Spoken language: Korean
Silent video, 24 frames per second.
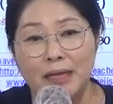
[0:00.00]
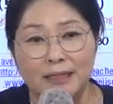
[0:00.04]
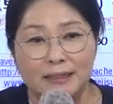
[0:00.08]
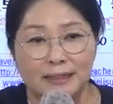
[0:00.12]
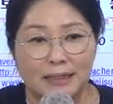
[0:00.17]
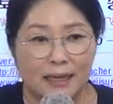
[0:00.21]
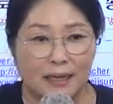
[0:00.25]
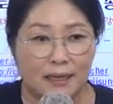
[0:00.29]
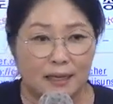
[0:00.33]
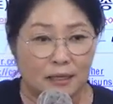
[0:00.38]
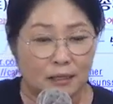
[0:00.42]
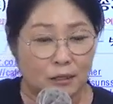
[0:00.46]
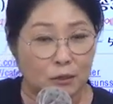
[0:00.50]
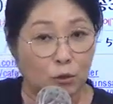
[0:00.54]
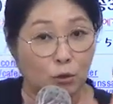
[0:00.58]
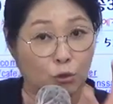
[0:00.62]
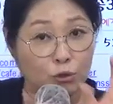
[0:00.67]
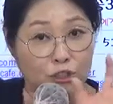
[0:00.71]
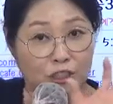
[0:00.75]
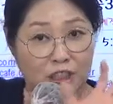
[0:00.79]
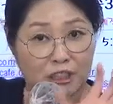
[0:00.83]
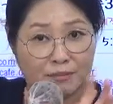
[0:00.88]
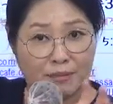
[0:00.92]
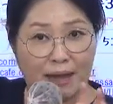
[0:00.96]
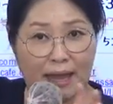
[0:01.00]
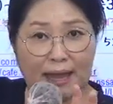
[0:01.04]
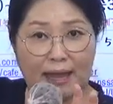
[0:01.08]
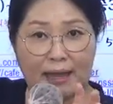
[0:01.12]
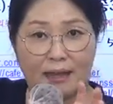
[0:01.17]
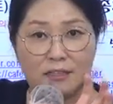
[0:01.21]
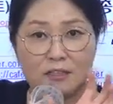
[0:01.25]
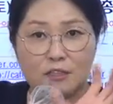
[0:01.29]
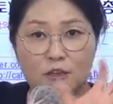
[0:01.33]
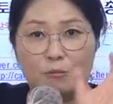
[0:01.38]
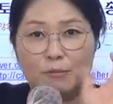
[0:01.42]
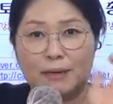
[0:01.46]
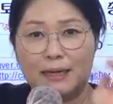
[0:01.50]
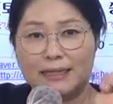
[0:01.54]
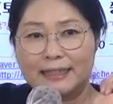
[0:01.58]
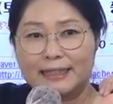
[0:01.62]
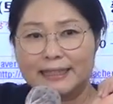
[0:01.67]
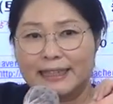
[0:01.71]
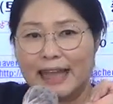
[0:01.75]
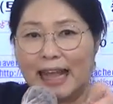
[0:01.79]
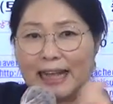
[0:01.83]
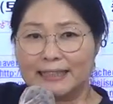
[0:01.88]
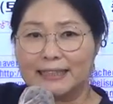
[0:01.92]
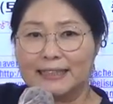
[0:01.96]
자, 요즘에 정말
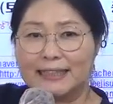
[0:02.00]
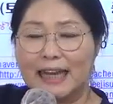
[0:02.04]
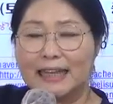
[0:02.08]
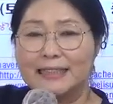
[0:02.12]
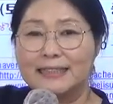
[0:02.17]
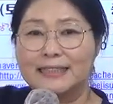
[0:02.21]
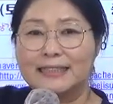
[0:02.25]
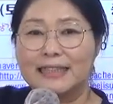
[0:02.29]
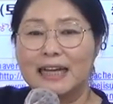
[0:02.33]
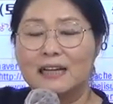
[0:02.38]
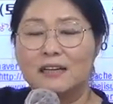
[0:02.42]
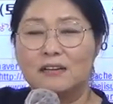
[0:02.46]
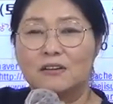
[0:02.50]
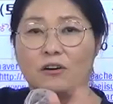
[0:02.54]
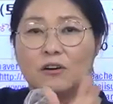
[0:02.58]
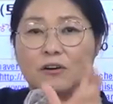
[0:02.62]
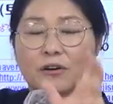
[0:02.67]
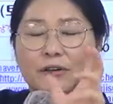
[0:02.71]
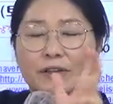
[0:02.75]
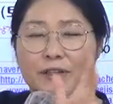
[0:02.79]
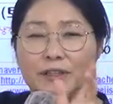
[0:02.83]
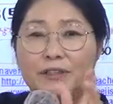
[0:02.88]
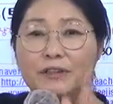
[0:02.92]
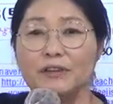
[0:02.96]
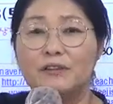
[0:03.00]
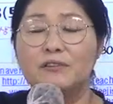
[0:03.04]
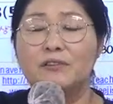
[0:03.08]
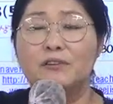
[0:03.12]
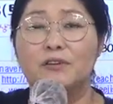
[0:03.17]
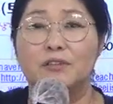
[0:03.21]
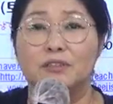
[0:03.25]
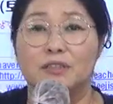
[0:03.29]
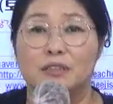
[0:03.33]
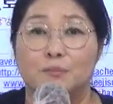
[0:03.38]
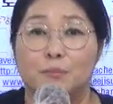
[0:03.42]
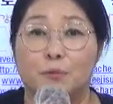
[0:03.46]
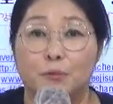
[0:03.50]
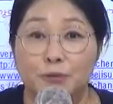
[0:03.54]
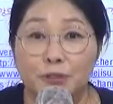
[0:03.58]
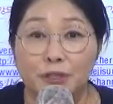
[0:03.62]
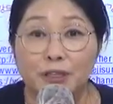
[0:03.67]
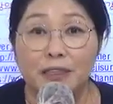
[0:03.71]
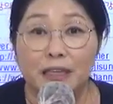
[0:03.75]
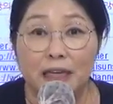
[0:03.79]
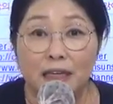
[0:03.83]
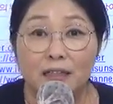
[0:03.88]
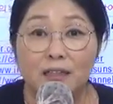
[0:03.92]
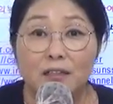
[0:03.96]
딱 잘 짠 거, 이런 거 이제
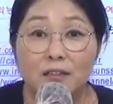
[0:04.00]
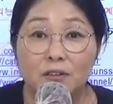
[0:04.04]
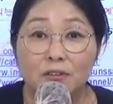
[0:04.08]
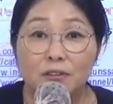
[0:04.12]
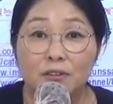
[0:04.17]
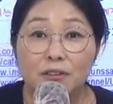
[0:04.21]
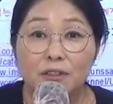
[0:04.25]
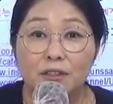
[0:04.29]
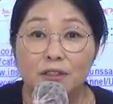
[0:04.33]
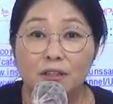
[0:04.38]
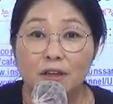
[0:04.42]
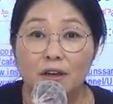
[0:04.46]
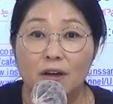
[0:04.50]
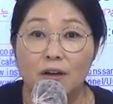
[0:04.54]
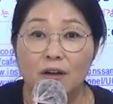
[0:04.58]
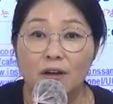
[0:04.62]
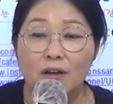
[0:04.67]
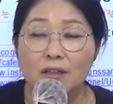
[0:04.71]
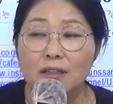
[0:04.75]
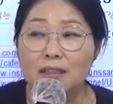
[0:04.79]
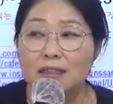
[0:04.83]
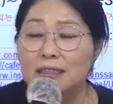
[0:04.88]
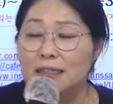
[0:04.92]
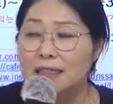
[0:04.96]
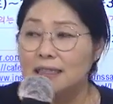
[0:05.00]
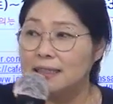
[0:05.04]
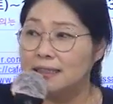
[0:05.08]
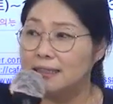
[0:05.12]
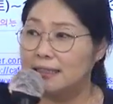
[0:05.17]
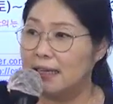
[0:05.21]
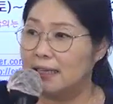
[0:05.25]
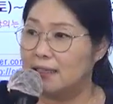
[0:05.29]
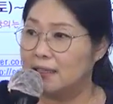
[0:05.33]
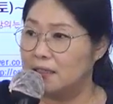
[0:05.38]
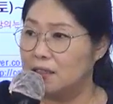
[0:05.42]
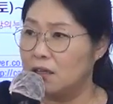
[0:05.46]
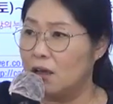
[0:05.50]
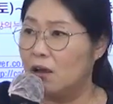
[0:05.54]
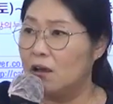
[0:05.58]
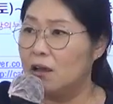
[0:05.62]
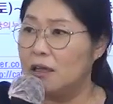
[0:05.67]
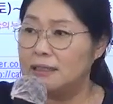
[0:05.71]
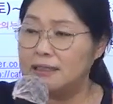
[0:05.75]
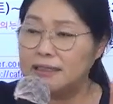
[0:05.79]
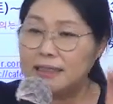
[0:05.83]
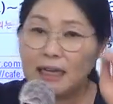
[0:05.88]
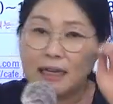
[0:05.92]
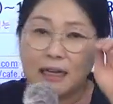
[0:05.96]
보셔야 되는 거거든요. 자, 그래서
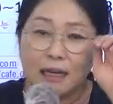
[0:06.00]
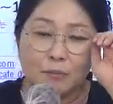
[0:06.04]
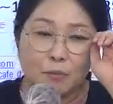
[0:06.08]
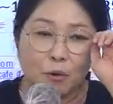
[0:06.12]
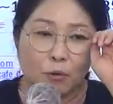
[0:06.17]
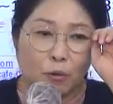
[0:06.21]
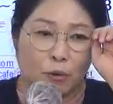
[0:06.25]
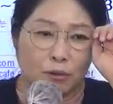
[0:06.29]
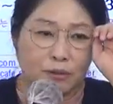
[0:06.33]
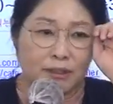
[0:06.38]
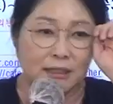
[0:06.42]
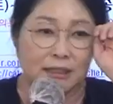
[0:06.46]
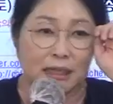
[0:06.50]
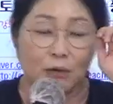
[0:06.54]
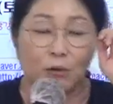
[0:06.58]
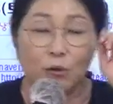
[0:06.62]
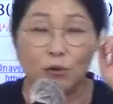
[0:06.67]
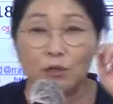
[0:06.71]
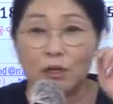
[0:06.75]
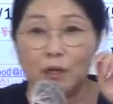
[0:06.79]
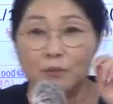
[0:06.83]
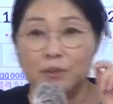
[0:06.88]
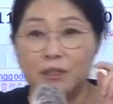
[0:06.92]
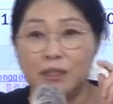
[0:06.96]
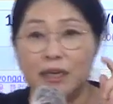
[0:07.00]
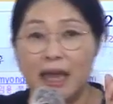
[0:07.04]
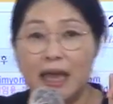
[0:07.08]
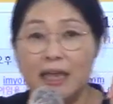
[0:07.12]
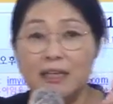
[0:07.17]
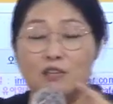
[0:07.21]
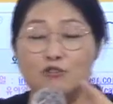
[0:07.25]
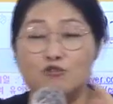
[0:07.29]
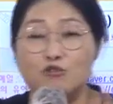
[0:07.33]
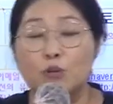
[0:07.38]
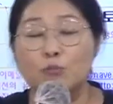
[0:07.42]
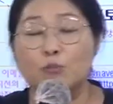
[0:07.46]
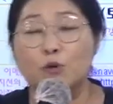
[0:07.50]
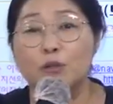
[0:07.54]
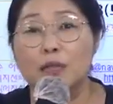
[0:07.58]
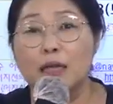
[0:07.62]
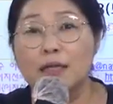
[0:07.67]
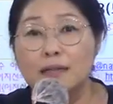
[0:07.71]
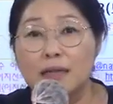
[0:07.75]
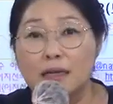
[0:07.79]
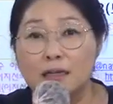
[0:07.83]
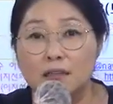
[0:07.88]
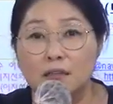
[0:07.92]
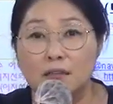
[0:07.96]
제가 뭐 원장, 원감도 괜히 수업
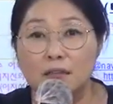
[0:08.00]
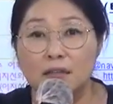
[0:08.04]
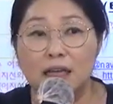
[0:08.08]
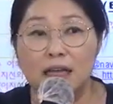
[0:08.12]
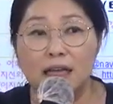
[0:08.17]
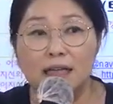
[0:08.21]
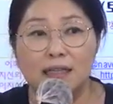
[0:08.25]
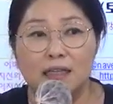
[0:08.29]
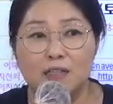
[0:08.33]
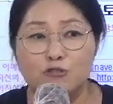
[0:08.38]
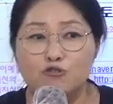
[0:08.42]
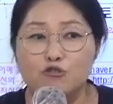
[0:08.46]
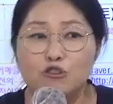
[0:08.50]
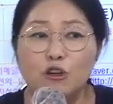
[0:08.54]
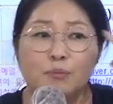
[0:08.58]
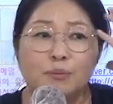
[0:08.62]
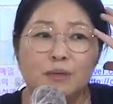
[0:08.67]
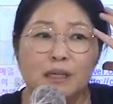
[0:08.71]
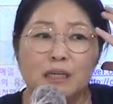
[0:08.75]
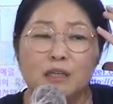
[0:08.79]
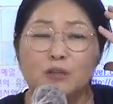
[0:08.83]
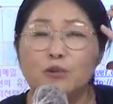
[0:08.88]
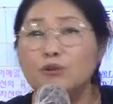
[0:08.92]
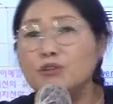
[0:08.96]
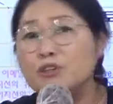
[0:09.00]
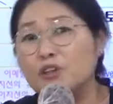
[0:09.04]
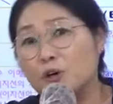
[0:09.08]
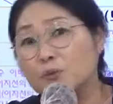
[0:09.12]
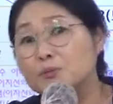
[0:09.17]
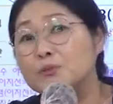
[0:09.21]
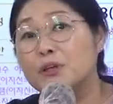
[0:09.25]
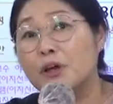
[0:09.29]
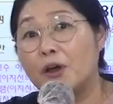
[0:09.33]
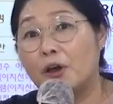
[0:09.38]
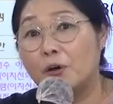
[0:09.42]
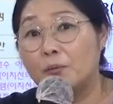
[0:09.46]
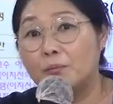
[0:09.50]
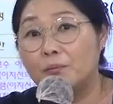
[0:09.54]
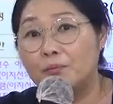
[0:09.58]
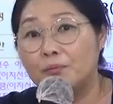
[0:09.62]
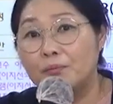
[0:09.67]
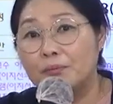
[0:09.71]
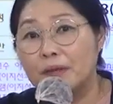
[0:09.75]
못한다 그러는 게 아니라 수업 이론이 없어요.